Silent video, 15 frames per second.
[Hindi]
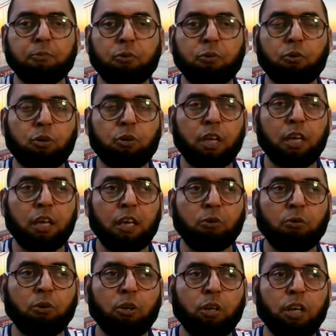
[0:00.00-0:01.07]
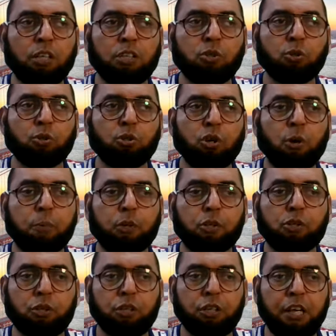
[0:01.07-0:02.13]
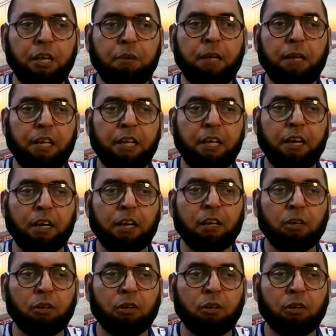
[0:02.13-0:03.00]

आप उनको देखें उन्होंने जो जो अपॉर्चुनिटी मिली ना